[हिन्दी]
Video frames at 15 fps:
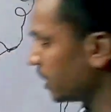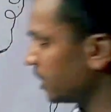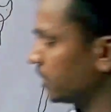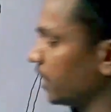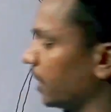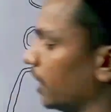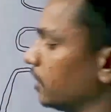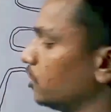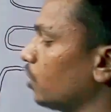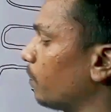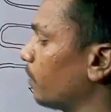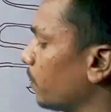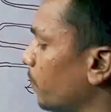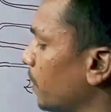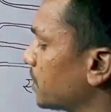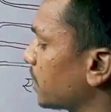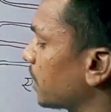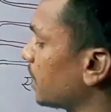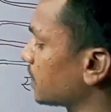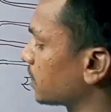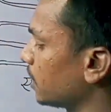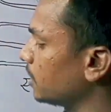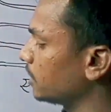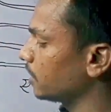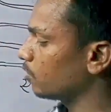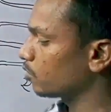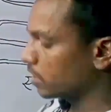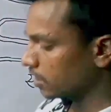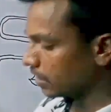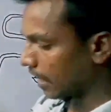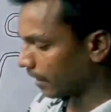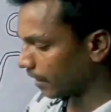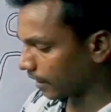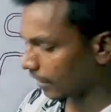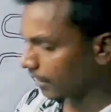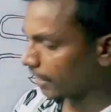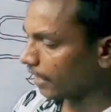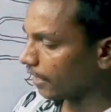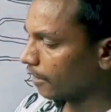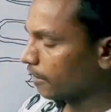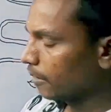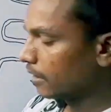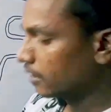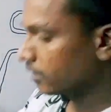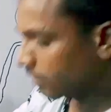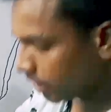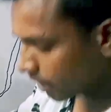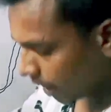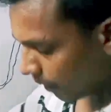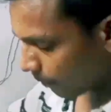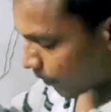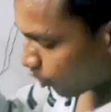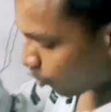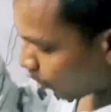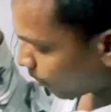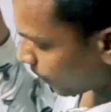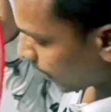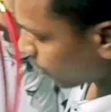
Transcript: के नीचे है जो अपने प्रेशर गेज के नीचे है उससे ध्यान रखेंगे जिधर अपने नोब